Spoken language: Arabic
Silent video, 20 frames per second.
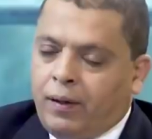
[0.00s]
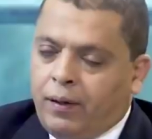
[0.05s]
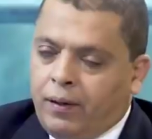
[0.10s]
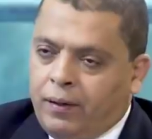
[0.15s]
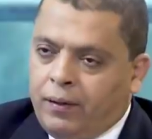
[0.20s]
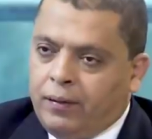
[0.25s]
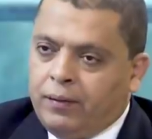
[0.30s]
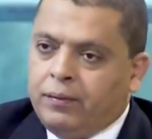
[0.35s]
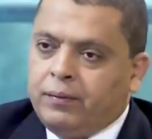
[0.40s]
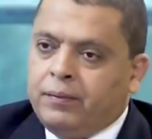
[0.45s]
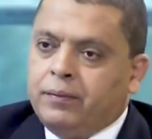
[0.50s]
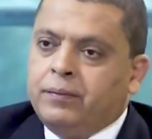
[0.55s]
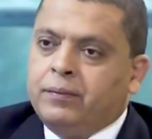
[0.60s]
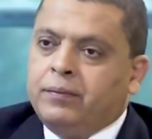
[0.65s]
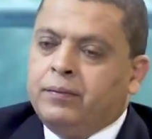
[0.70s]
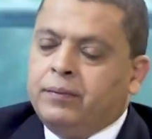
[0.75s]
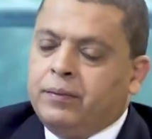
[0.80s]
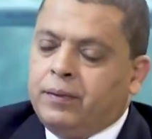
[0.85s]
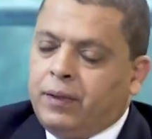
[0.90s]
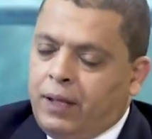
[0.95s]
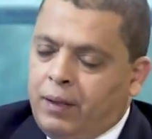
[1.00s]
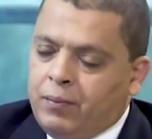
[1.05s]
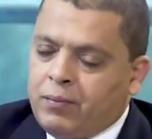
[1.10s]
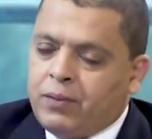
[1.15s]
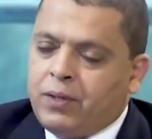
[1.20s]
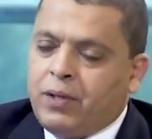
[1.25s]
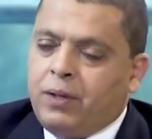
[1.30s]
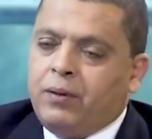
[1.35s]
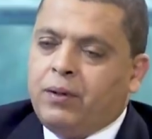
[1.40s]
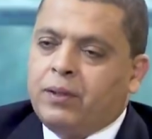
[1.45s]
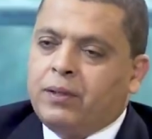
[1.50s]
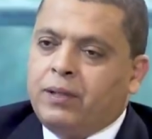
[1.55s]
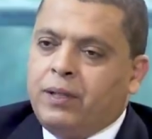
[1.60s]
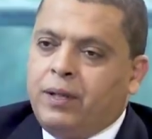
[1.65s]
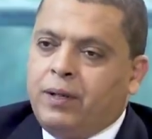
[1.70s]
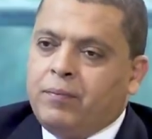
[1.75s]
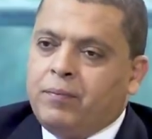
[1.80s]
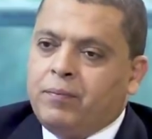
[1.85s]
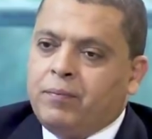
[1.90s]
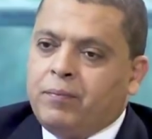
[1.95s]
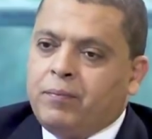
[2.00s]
خمس صلوات خمس صلوات نعم